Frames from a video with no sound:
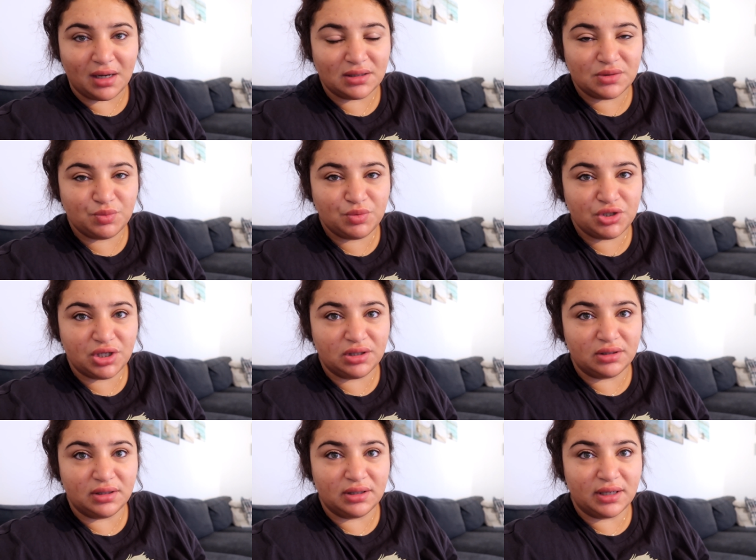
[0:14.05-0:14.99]
az bir
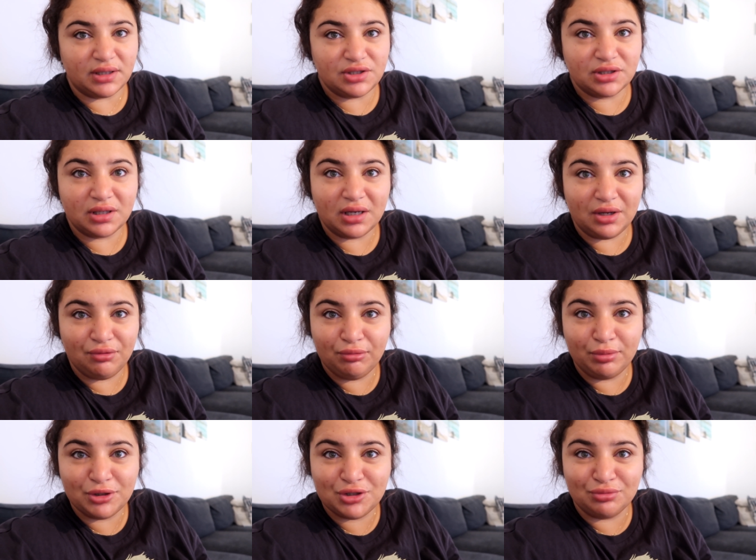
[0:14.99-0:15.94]
şey de değil. Gerçekten
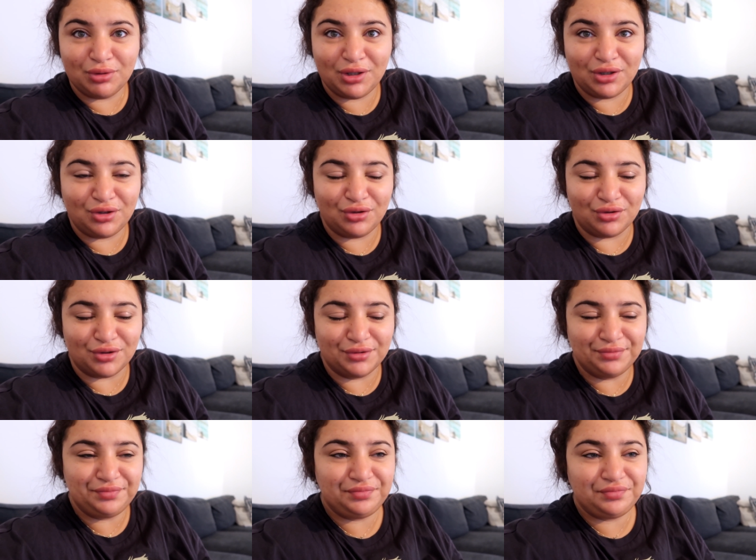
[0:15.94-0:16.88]
evi başımı
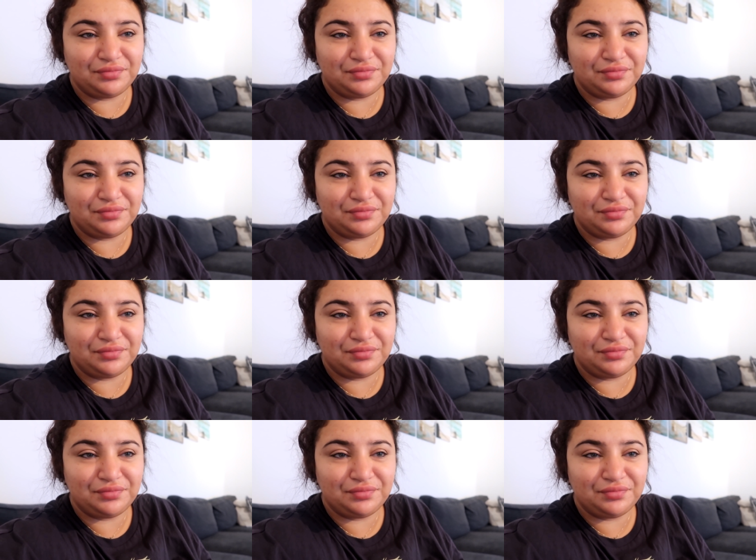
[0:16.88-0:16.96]
yıkıyor.